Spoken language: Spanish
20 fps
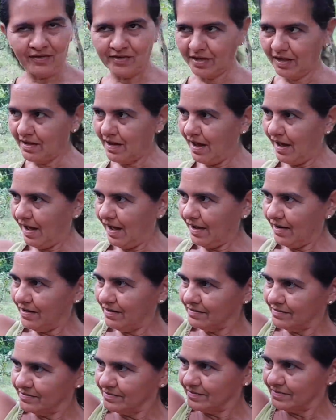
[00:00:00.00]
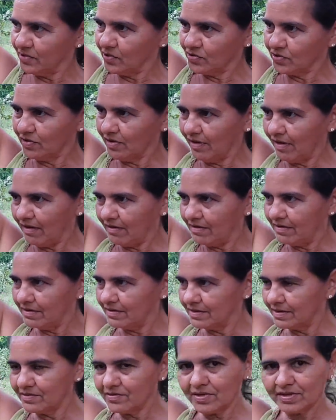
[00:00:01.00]
hasta allá, al otro lado
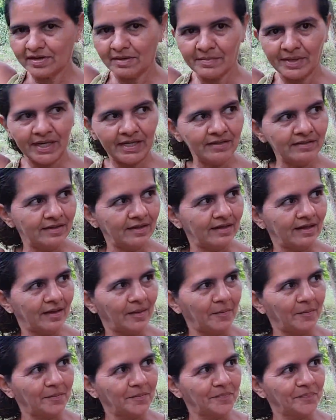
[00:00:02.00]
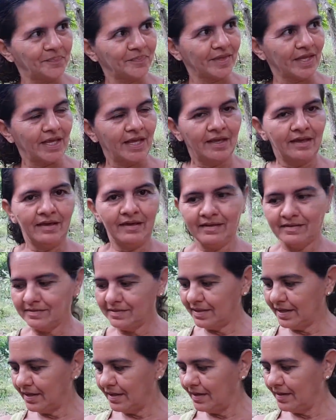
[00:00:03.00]
del río El Diamante. Úpale.
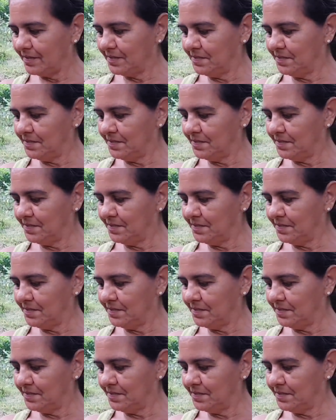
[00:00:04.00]
Este,